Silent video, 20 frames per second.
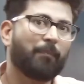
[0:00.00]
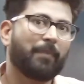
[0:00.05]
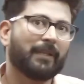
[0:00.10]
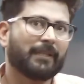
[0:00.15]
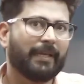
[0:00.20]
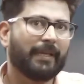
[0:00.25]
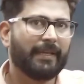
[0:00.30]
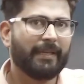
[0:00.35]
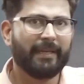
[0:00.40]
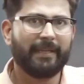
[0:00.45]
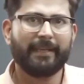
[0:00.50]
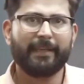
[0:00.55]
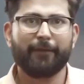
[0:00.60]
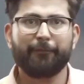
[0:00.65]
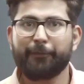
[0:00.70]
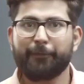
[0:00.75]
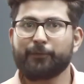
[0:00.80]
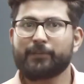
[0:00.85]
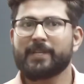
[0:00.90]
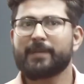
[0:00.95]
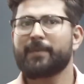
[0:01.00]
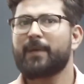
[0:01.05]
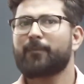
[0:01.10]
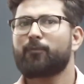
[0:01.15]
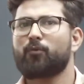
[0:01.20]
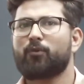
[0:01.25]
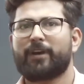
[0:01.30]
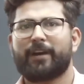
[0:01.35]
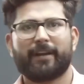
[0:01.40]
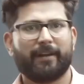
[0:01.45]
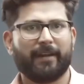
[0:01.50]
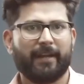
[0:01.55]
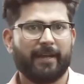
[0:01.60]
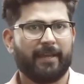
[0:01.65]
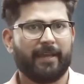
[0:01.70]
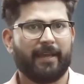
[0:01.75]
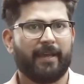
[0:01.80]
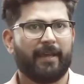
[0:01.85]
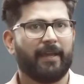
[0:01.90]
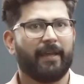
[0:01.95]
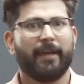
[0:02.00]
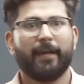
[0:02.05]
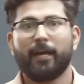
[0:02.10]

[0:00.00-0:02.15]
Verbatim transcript: पता ही नहीं है कि फ्यूचर में आपको करना क्या है